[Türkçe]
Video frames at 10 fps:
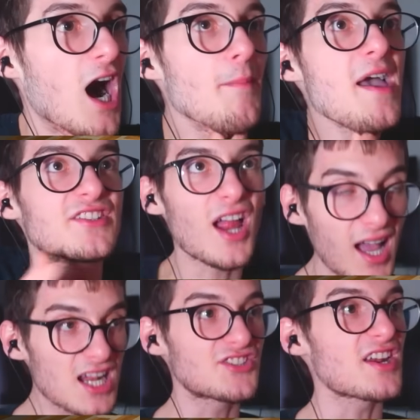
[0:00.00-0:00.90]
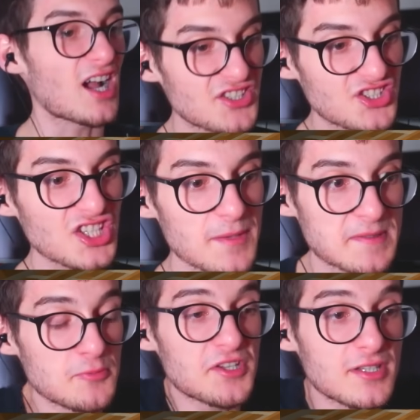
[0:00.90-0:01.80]
Ama ejder kardeşler kaç kişi ki
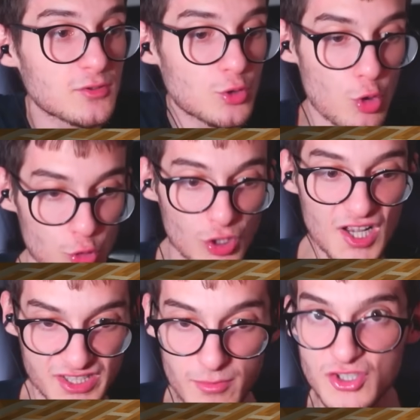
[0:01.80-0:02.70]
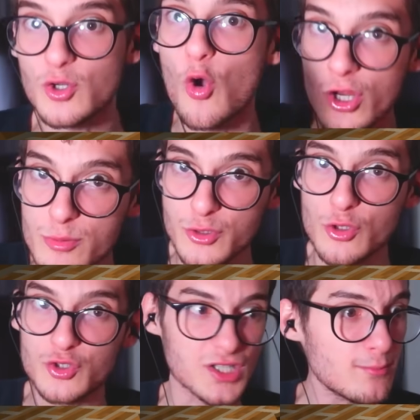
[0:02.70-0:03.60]
biz bunların kökünü kazımıştık. Ölmüştü
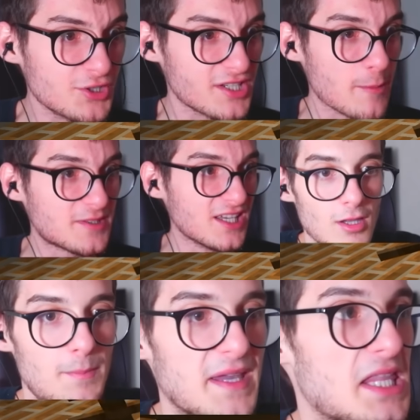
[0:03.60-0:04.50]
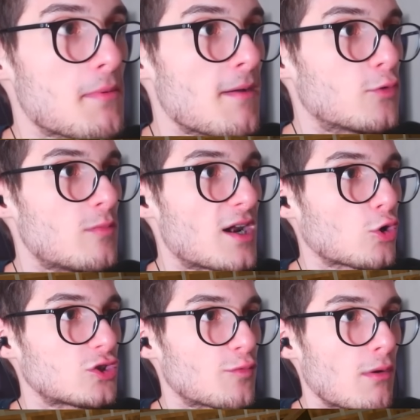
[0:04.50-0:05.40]
dostlarım bunların hepsi. Bekle baba vurma
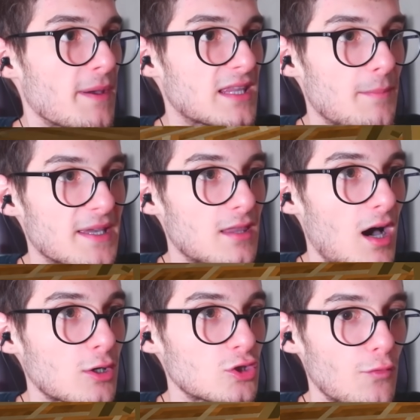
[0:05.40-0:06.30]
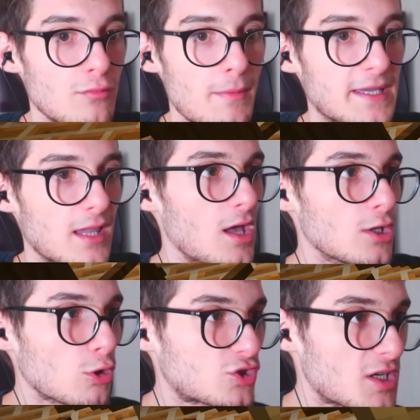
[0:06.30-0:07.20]
Harkos'a vurma bekle bekle. Harkos'a vurma bekle.
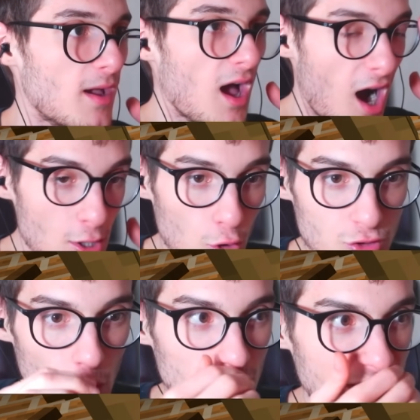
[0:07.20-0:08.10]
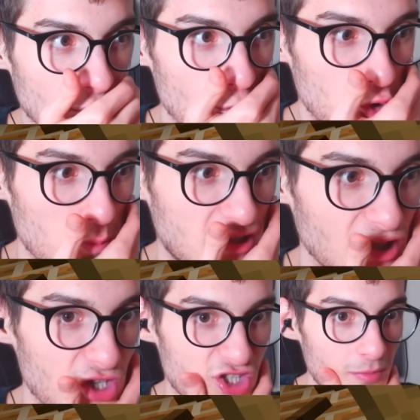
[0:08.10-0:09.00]
Dostlarım Harkos'la güzelce konuşmaya
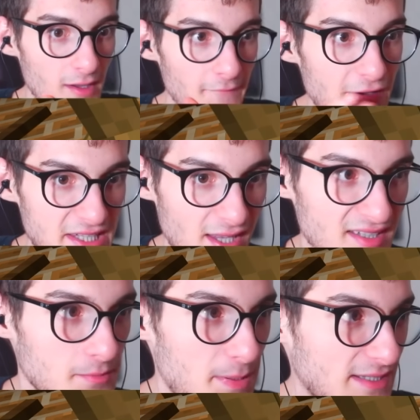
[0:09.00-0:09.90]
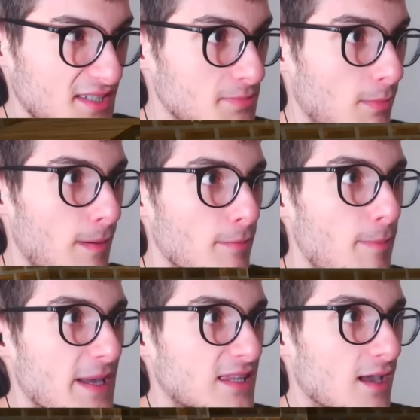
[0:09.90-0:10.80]
çalışacağım. Wait yazdım beklesin baba
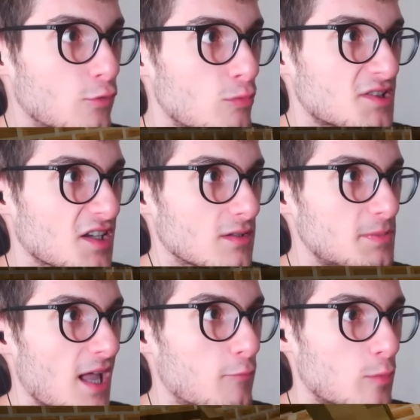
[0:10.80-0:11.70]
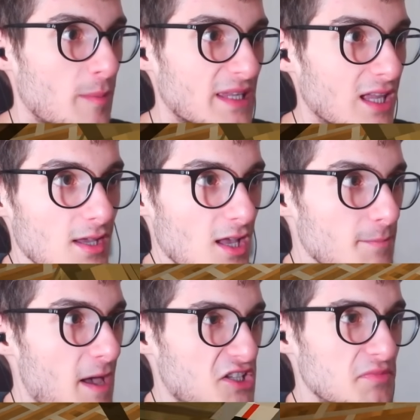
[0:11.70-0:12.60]
bir bekle. Vurma sakın bir daha vurma bekle.
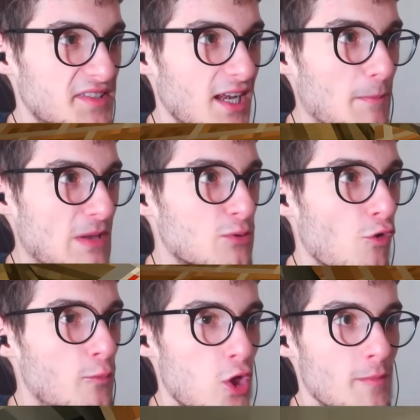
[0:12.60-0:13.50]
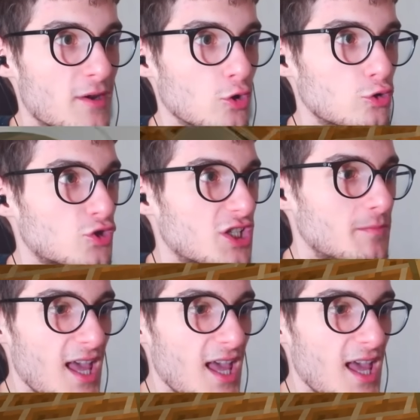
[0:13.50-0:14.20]
Ben şimdi sana yapacağım şovu şey biliyorum Harkos. Dostlarım